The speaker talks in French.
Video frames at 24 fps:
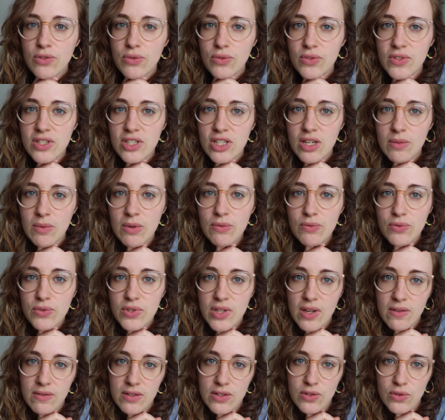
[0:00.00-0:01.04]
donc si jamais vous
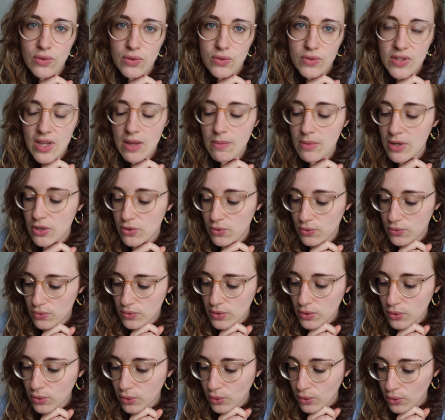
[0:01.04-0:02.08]
savez ce que c'est, bah, je
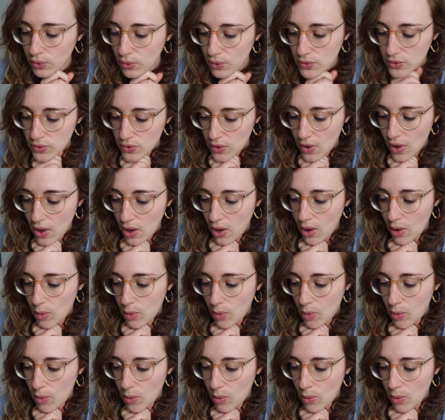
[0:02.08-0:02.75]
suis curieuse,